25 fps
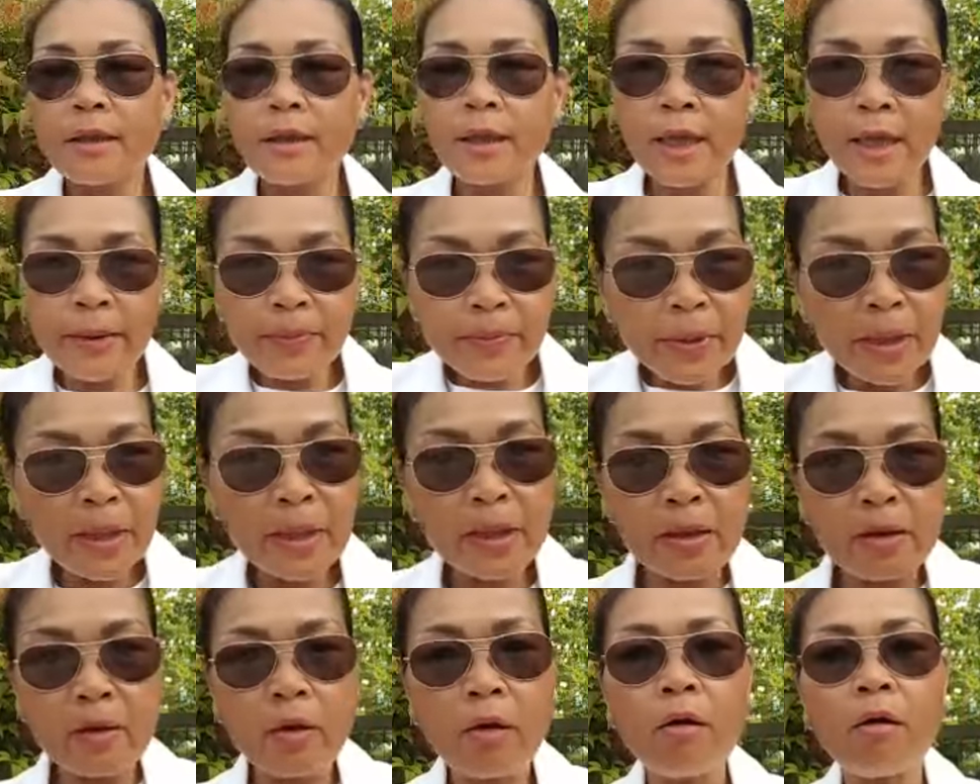คลิป
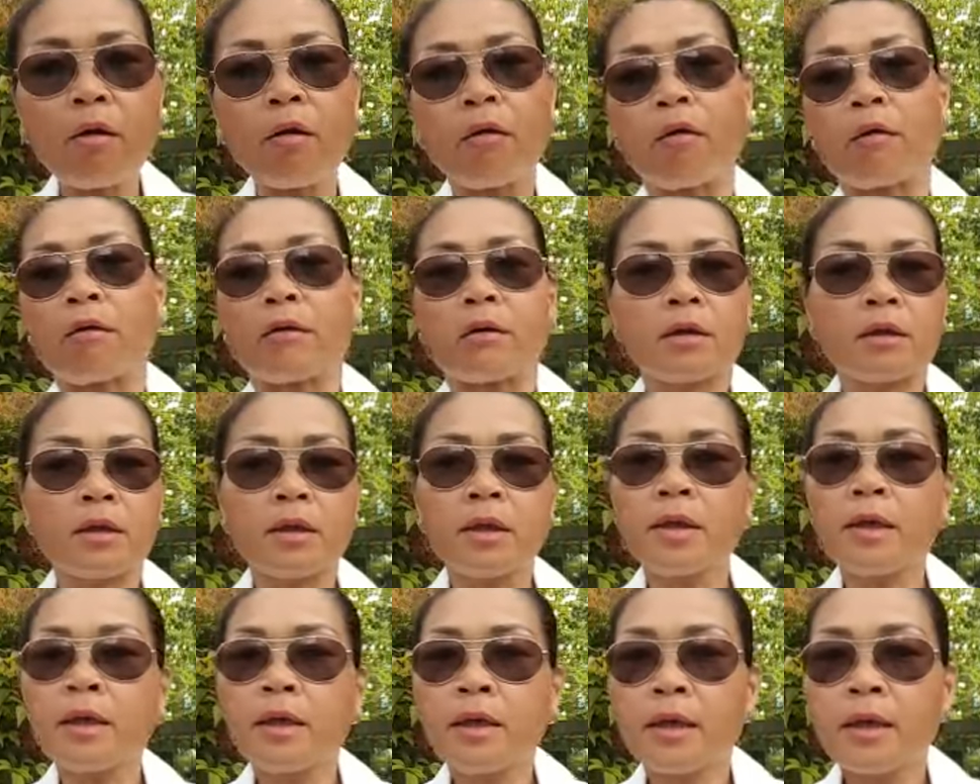นี้ก็
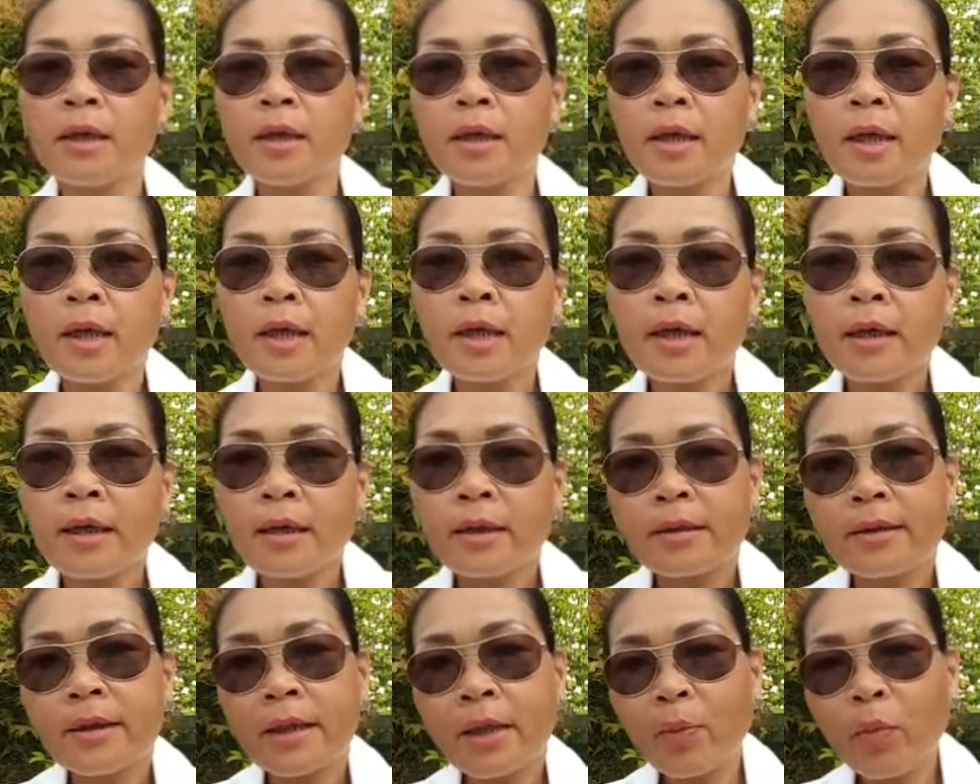
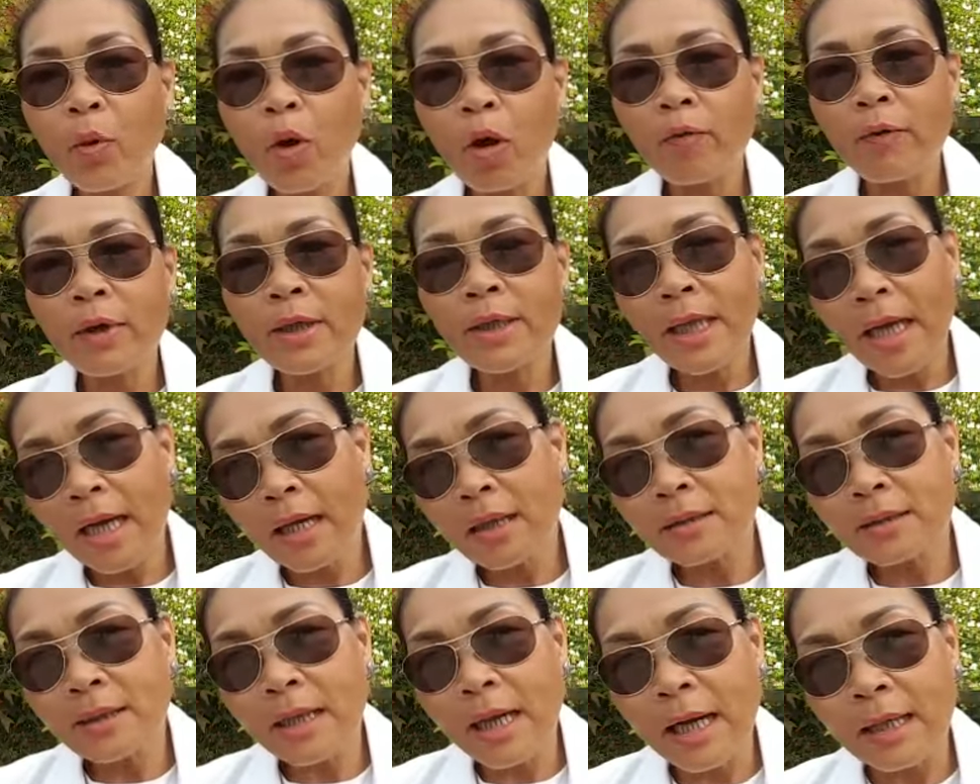นะบอกว่านั่
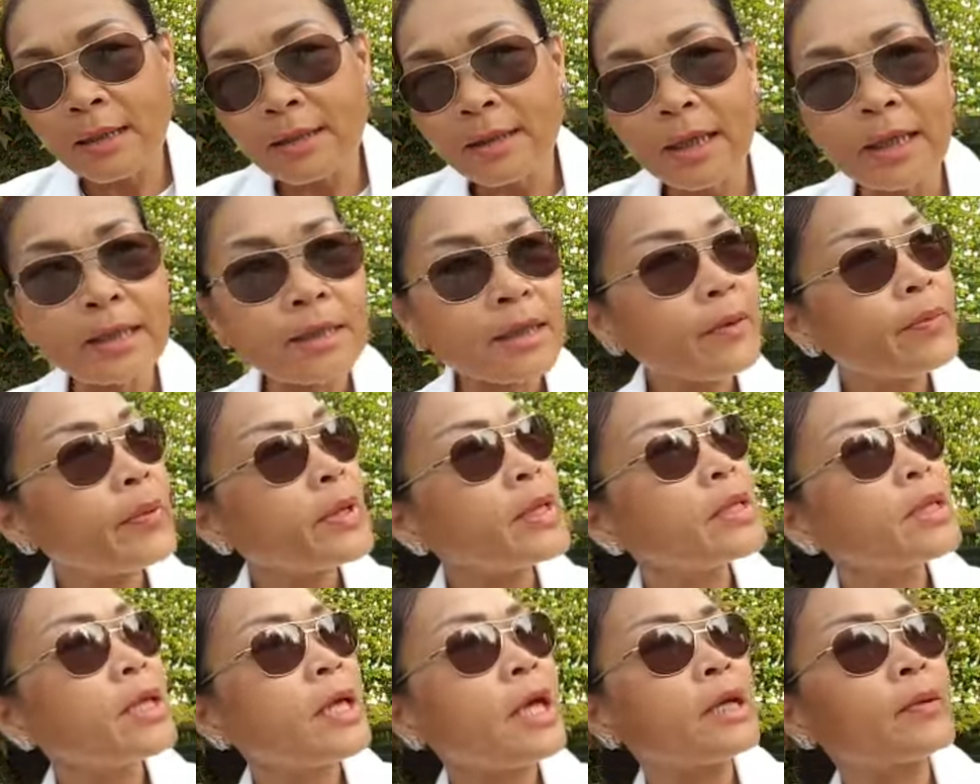งตากแดดกับ
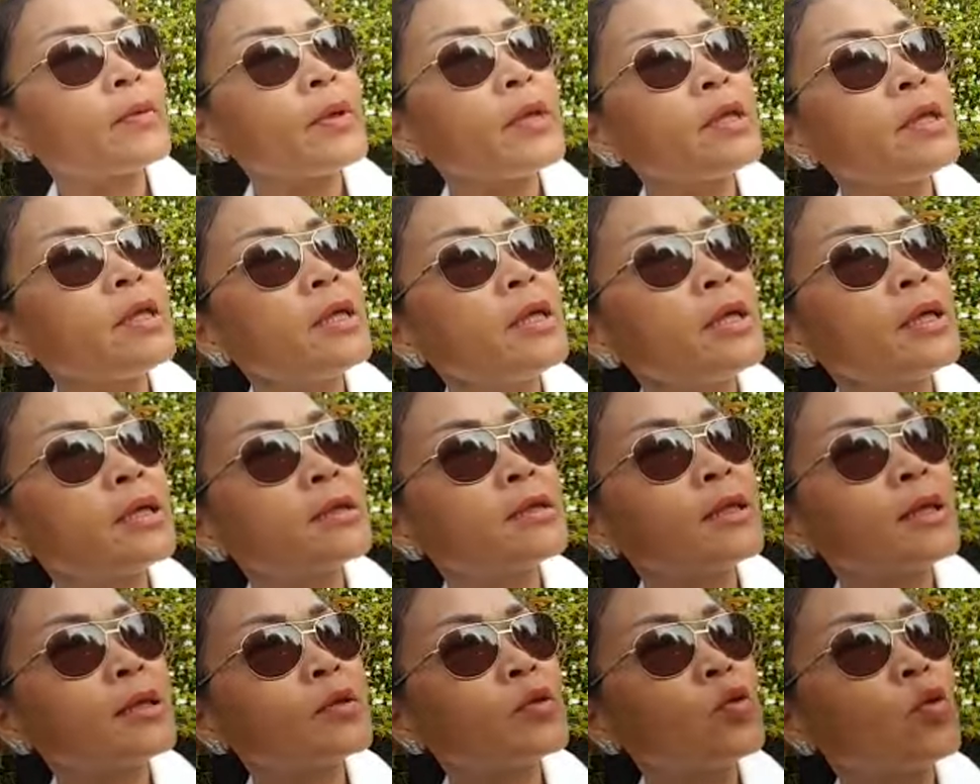พันแดดพันเฮีย
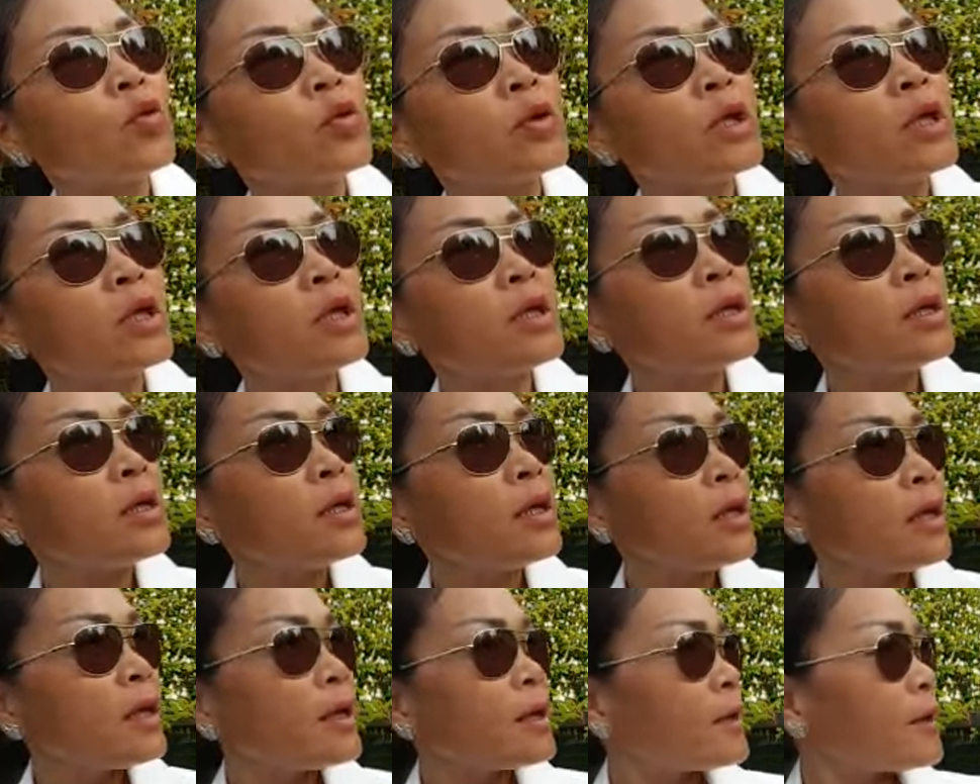จากตรงนี้
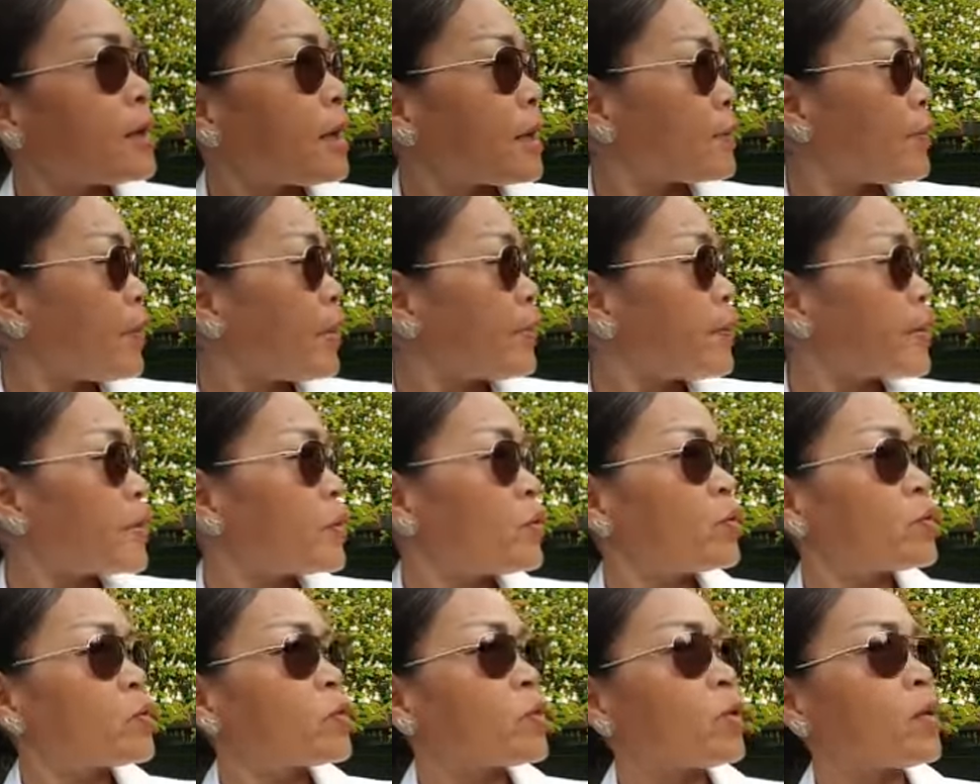แดดพันไป
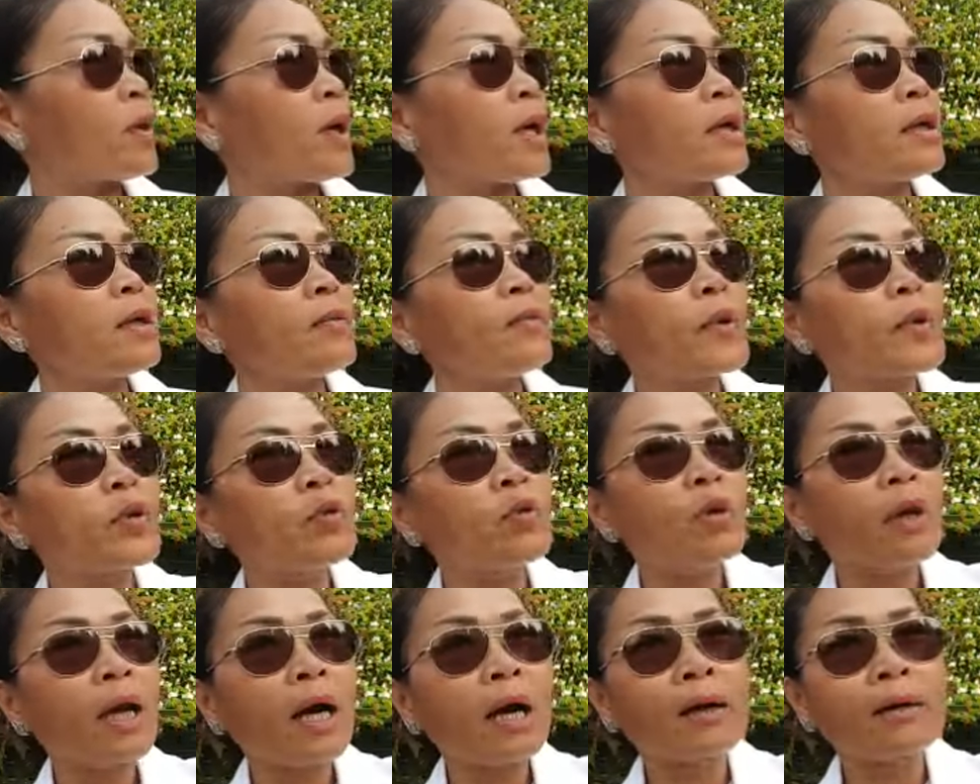อยู่ตรงนั้น ไปอ
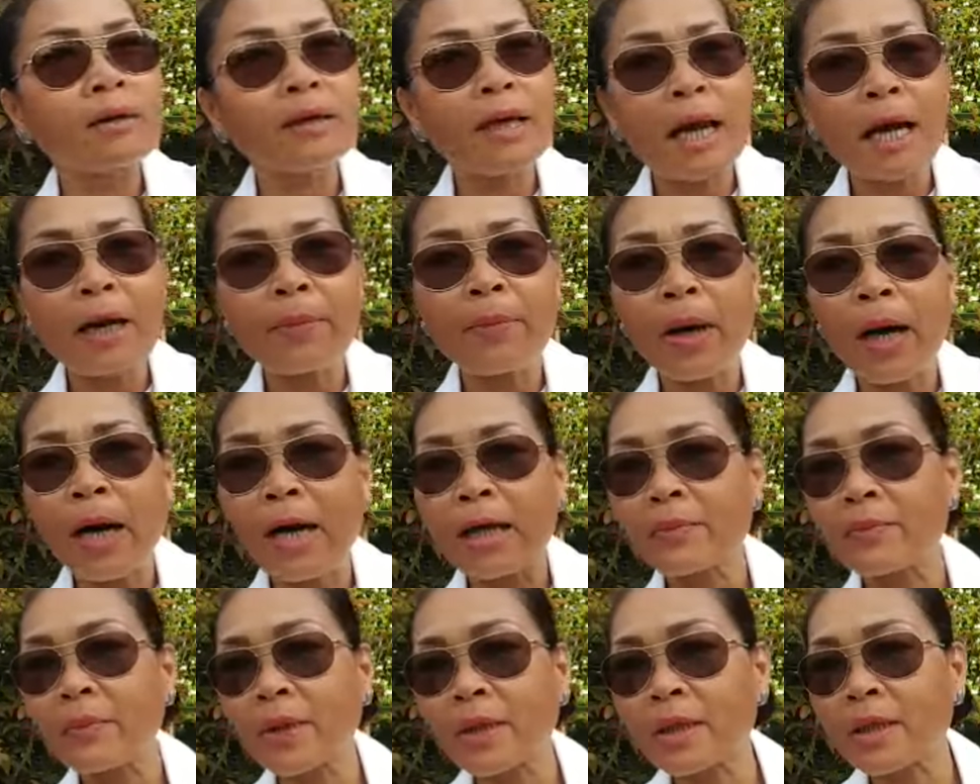ยู่หลังนาบา
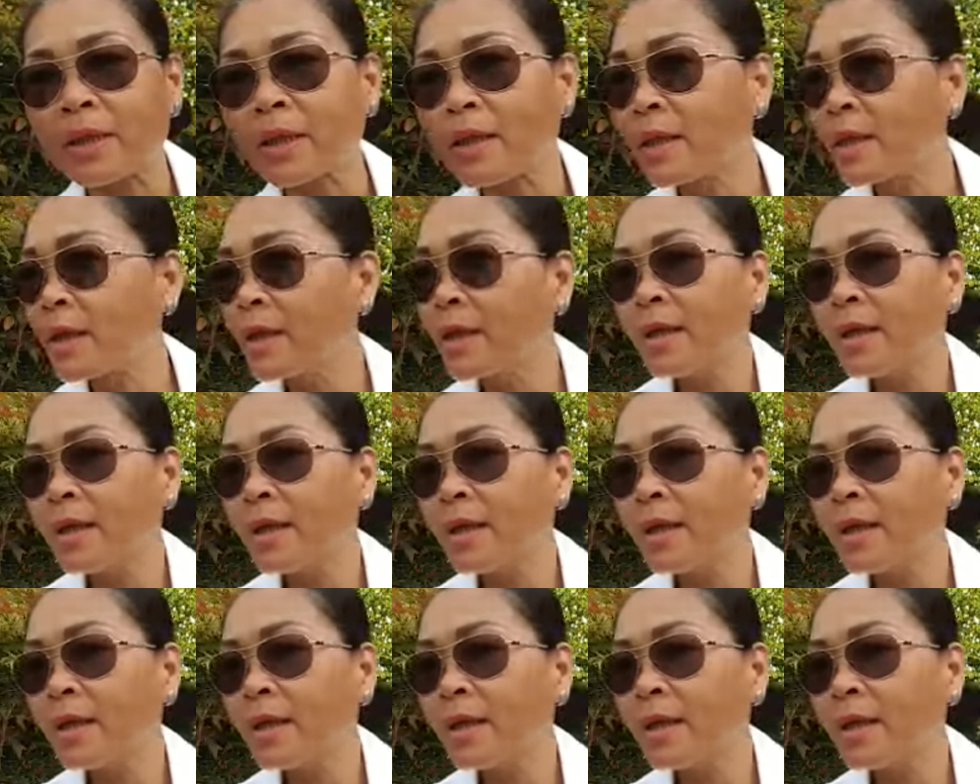นแบบนี้